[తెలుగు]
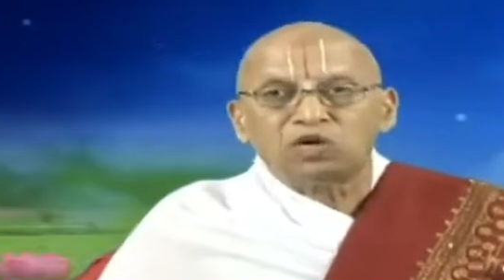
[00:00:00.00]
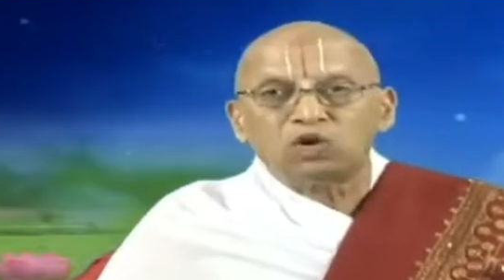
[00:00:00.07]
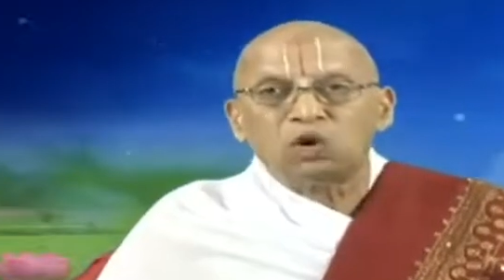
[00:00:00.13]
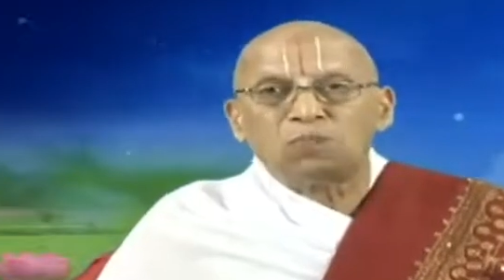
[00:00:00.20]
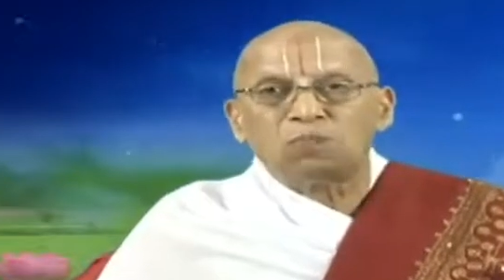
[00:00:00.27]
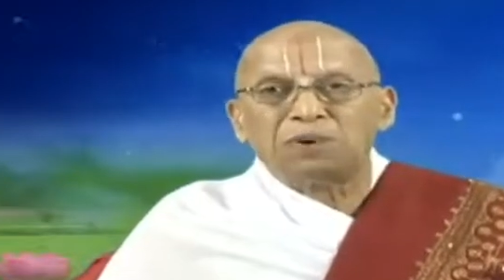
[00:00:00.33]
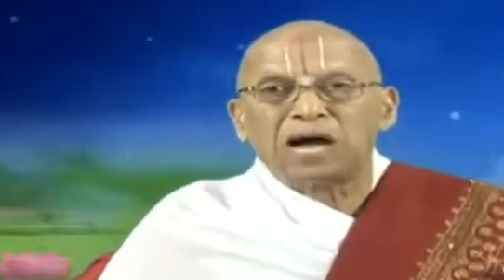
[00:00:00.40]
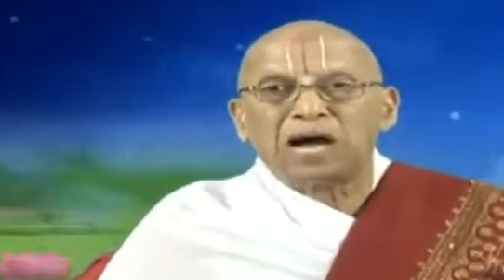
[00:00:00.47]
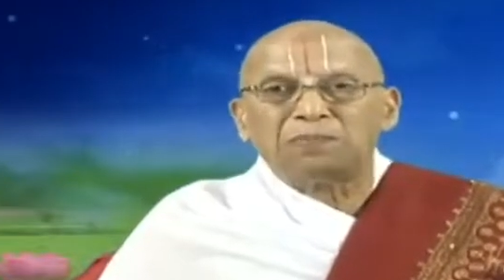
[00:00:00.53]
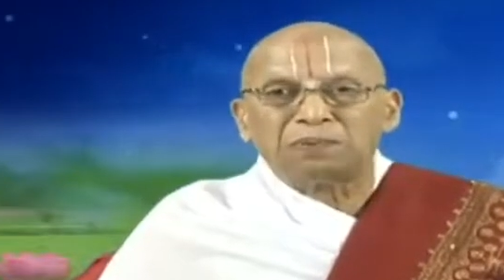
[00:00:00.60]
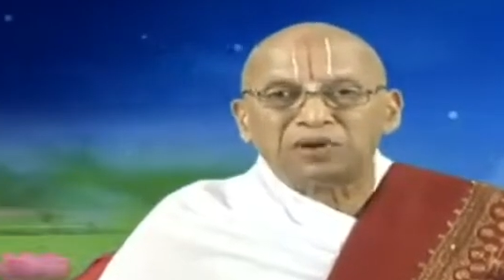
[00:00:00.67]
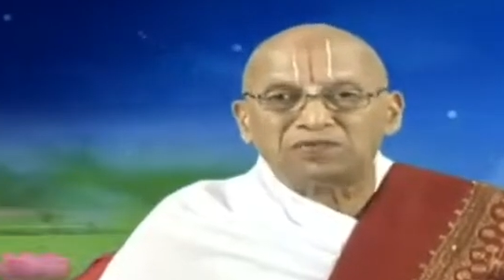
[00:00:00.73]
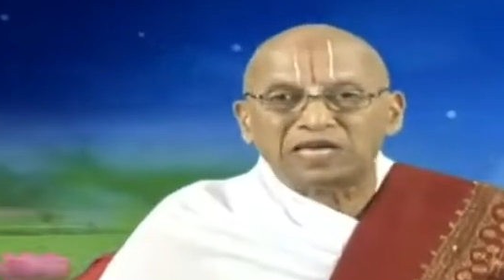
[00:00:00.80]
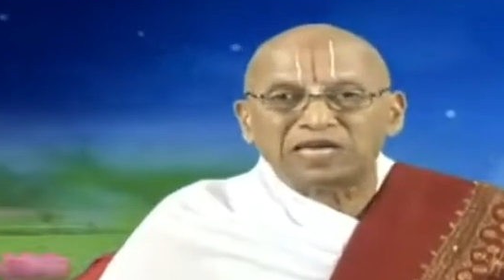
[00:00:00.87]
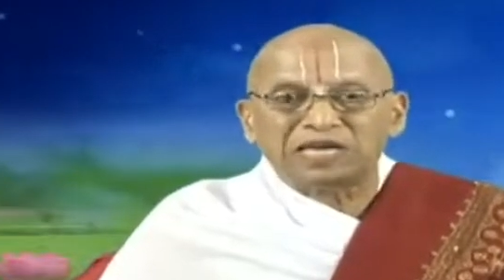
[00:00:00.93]
నువ్వు
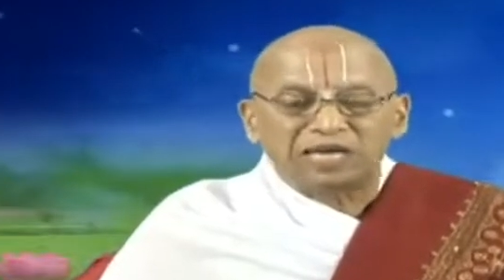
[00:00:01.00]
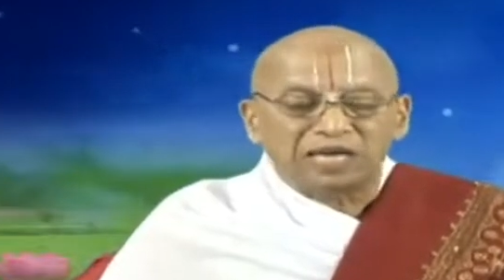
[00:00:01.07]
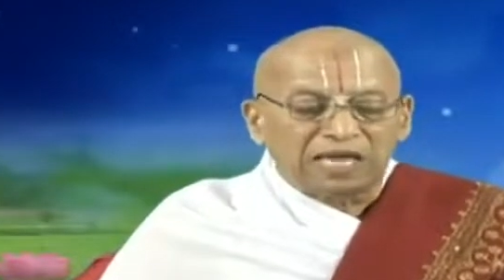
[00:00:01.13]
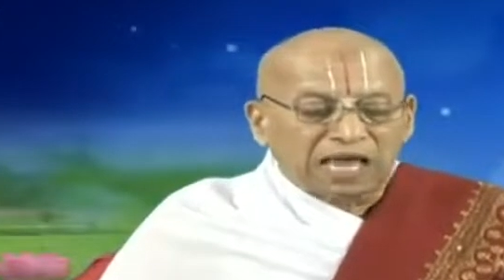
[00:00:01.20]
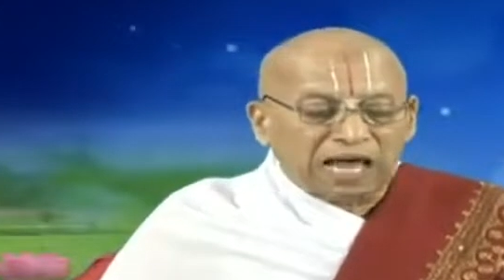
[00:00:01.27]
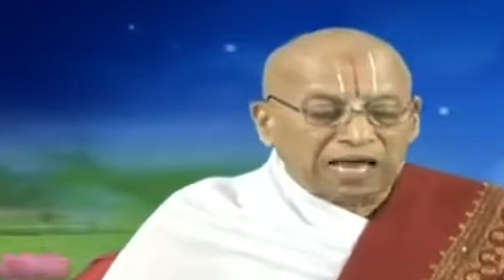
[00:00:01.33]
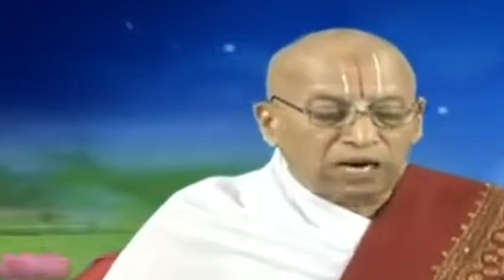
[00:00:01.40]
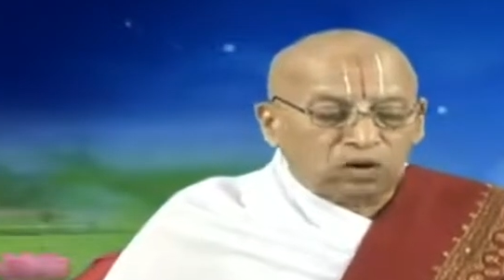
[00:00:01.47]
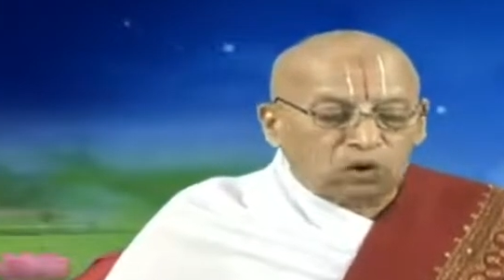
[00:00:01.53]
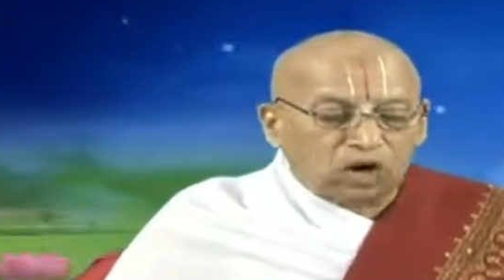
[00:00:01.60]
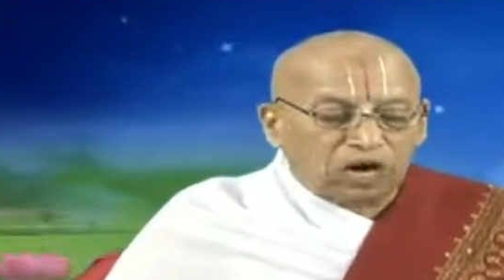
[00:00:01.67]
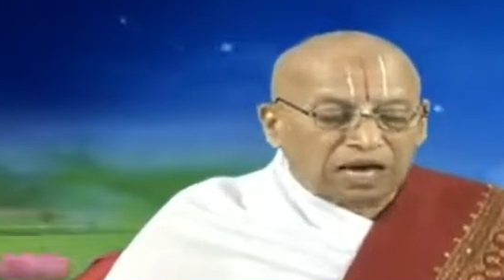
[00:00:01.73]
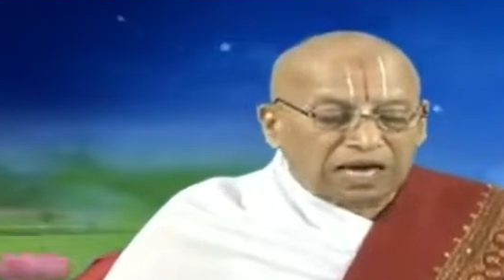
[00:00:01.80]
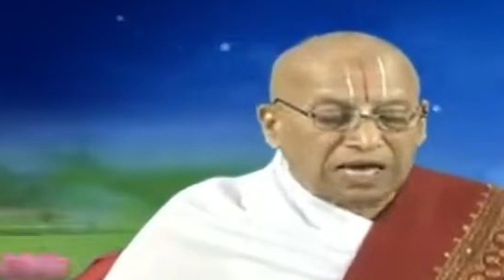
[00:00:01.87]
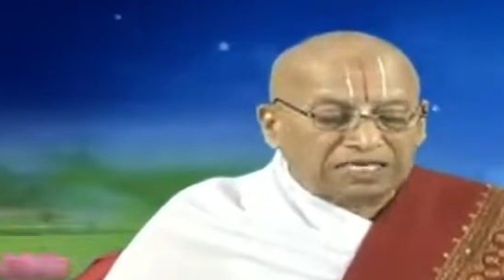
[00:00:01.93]
పాపివి అని
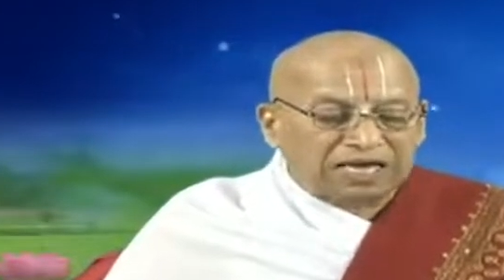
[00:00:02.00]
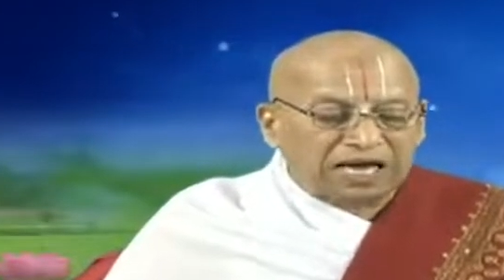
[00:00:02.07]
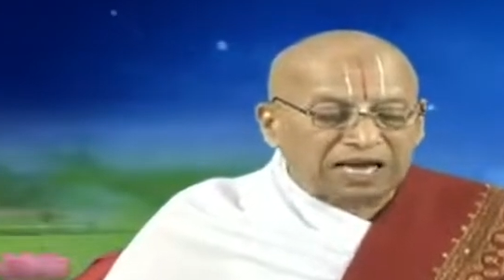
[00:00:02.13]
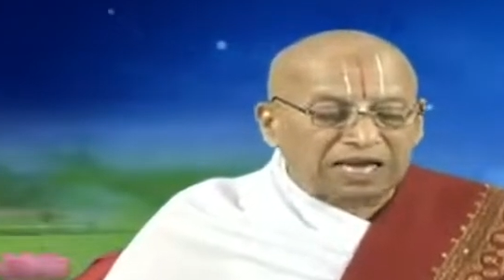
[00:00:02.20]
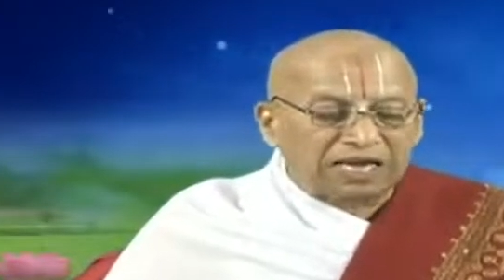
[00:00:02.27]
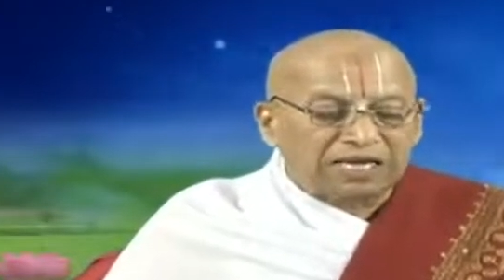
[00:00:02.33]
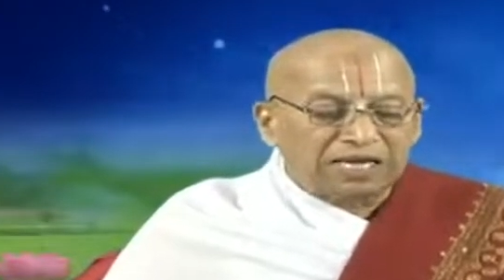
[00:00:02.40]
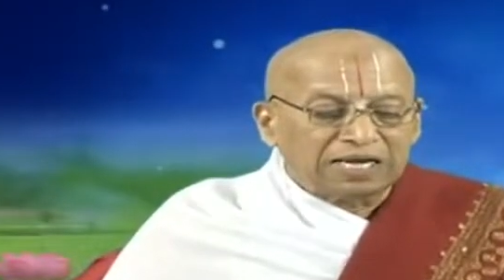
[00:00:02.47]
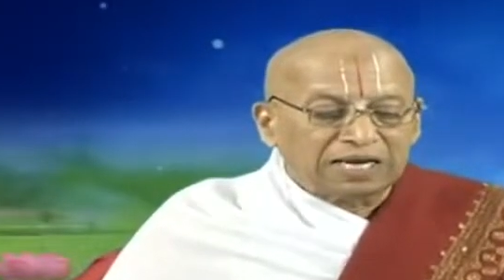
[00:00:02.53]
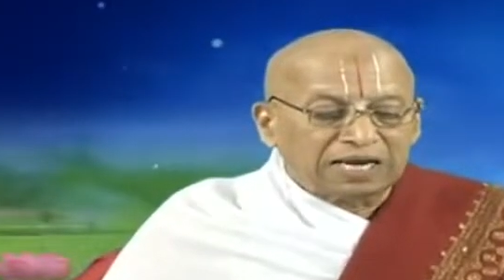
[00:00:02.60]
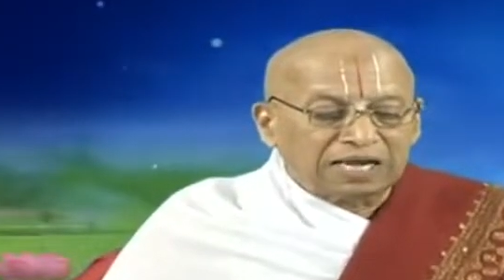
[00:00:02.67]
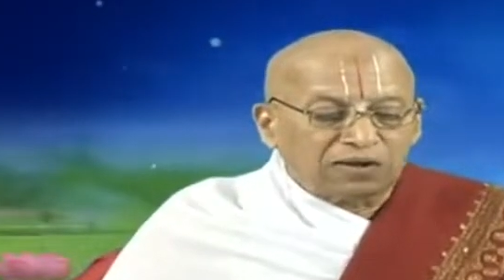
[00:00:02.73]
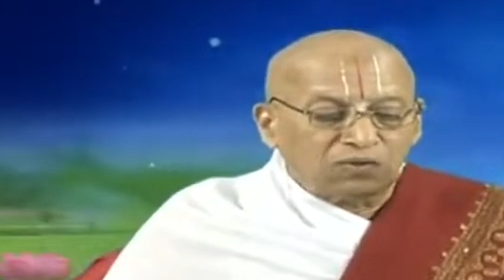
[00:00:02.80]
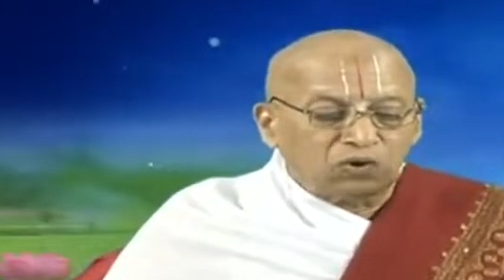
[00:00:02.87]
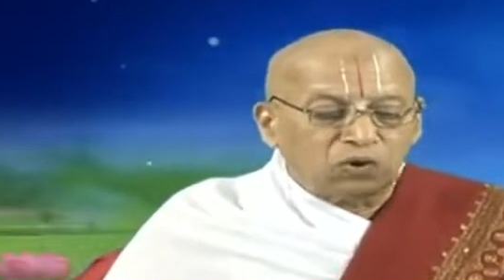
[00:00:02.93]
ఒక్కసారి
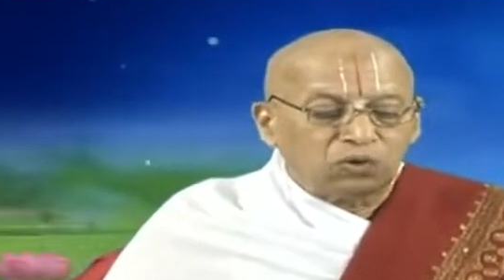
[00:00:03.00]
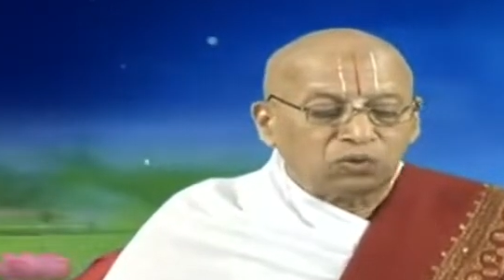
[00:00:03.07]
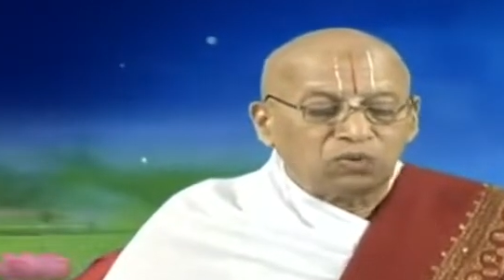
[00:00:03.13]
నీవు